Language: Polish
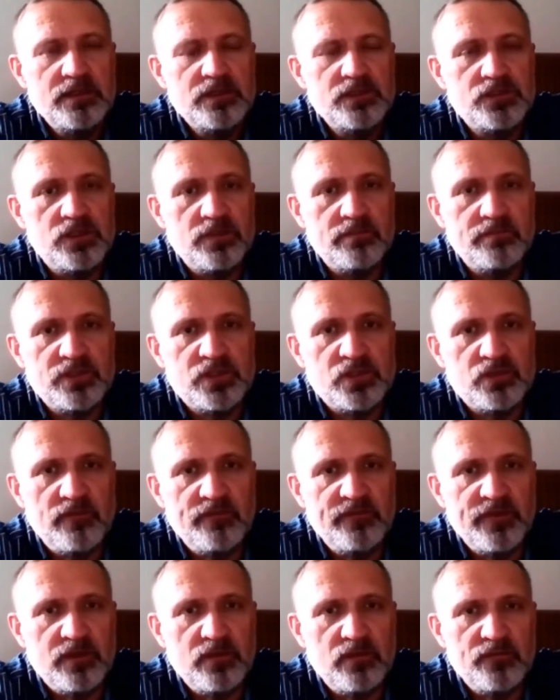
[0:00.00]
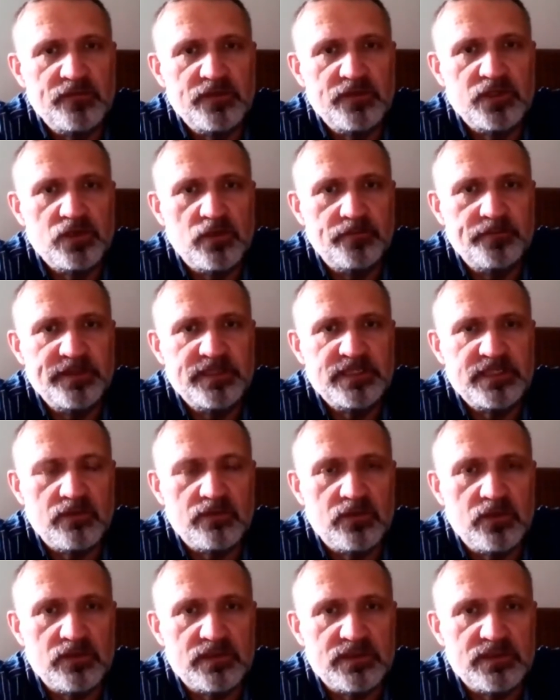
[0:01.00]
żeby człowiek również opisał
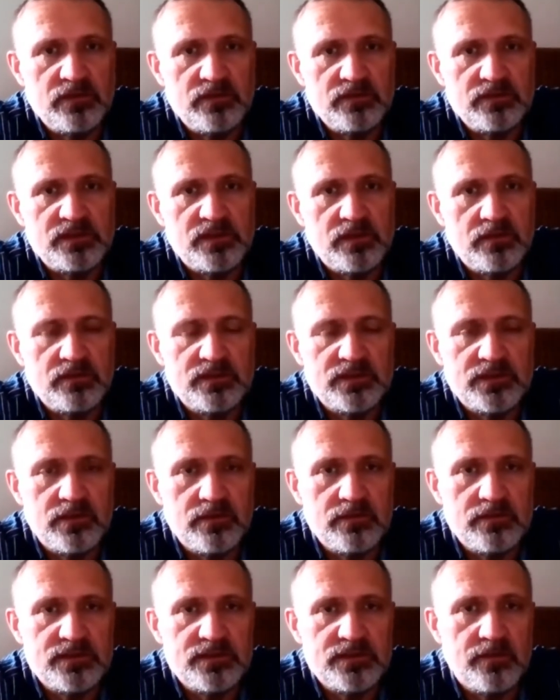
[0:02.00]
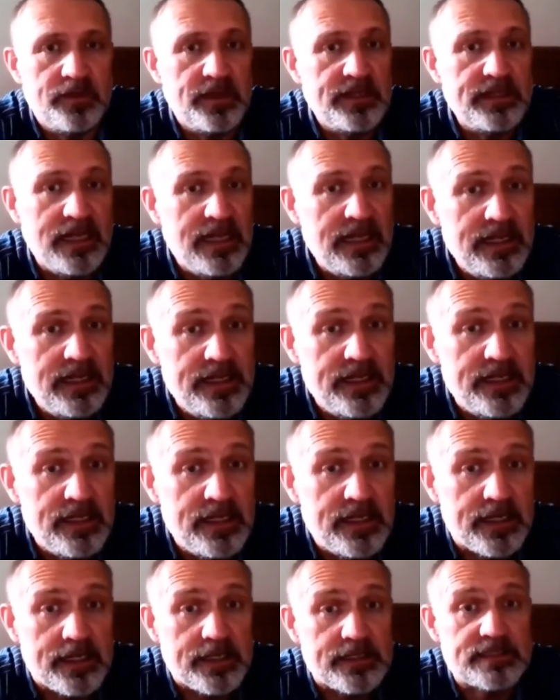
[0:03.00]
to, co, co, co, co banalne
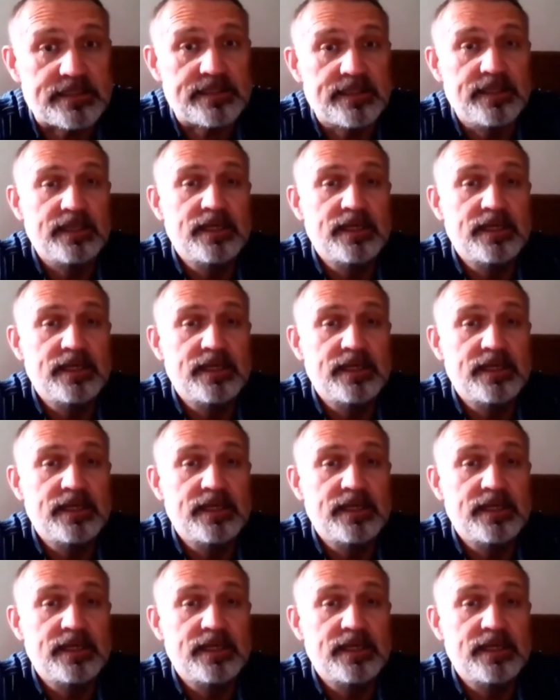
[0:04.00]
nieraz.